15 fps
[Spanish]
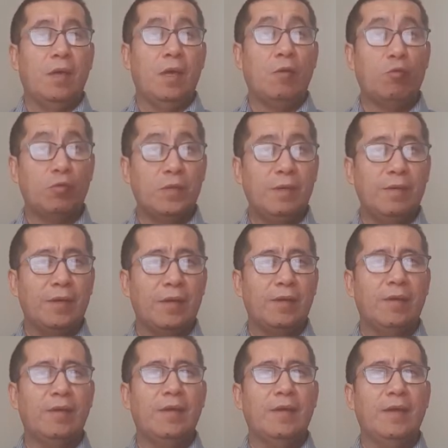Inclusive,
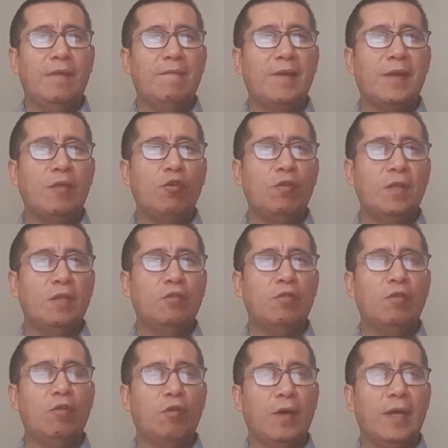el barrido
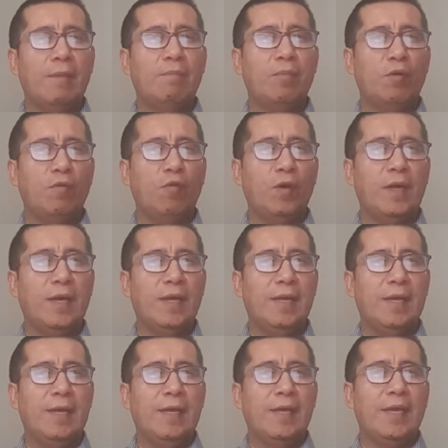dentro del hogar provoca
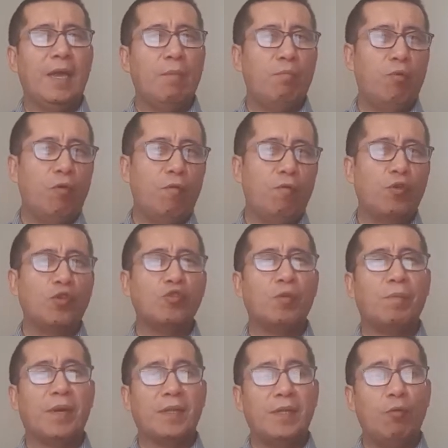que el polvo y sus
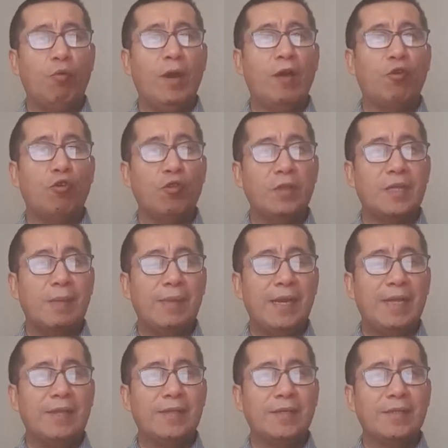partículas
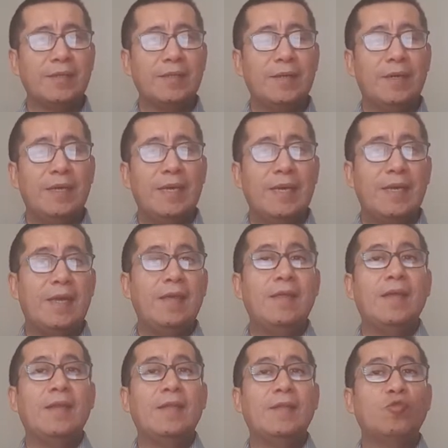contaminantes
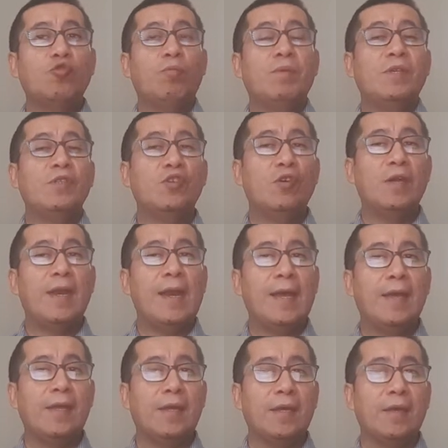queden en suspensión en el
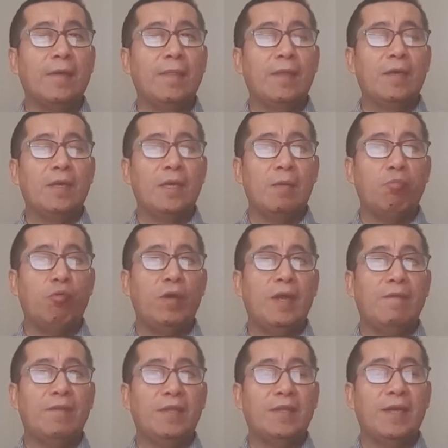aire y pueden
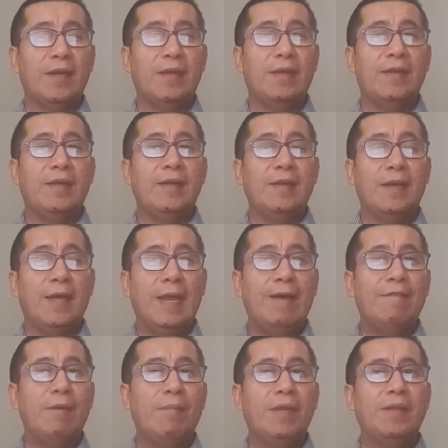afectar
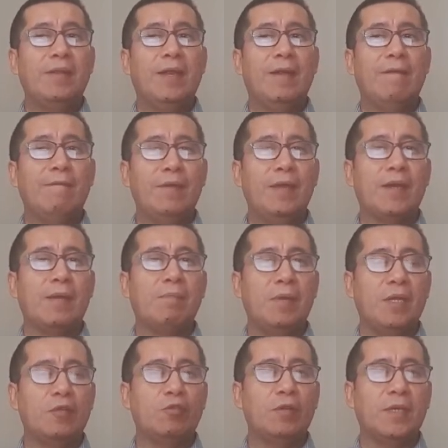gravemente las vías
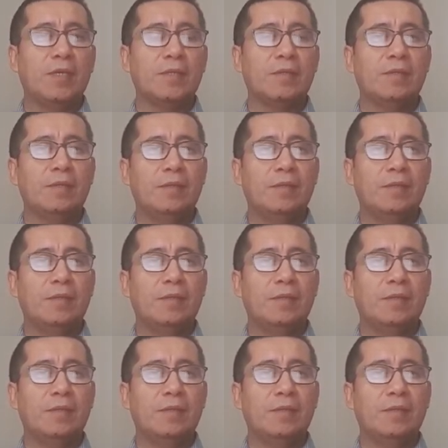respiratorias.